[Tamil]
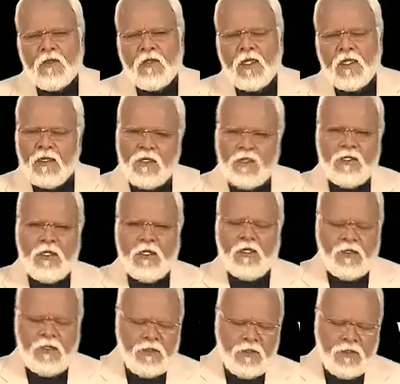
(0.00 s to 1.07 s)
அதனால்தான்
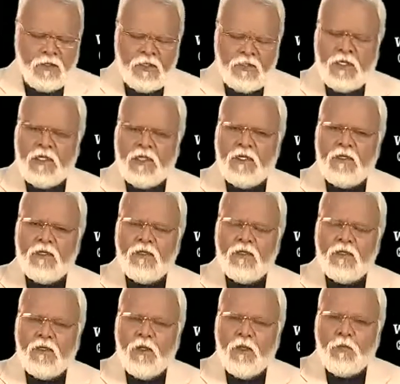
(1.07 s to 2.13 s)
இதை
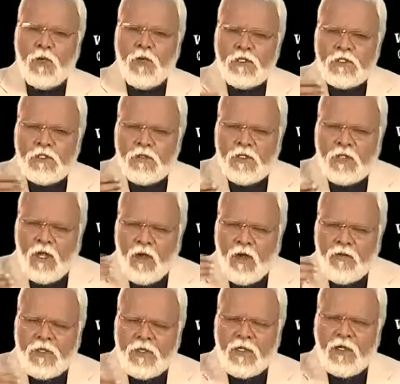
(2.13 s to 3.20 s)
பரிசுத்த
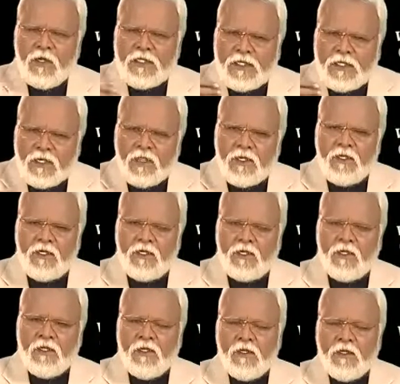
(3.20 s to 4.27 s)
ஆவினால் இறங்கிய
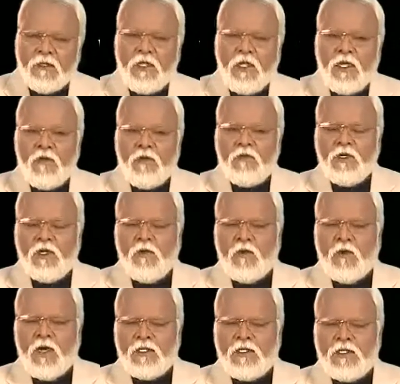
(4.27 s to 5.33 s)
தேவனுடைய
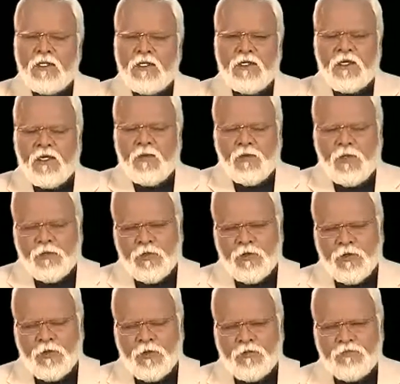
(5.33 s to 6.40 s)
வார்த்தை என்று நாம்
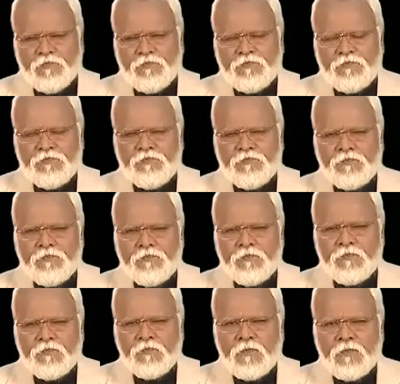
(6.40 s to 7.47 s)
நம்புகிறோம்
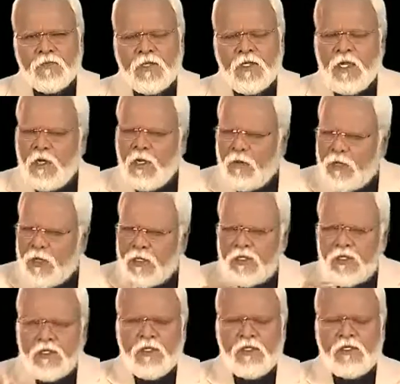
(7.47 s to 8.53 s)
எல்லாமே
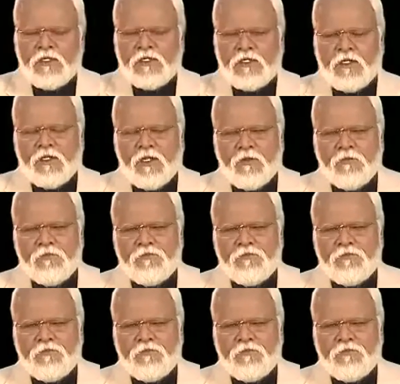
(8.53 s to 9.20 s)
தீர்க்க தரிசனம் தான்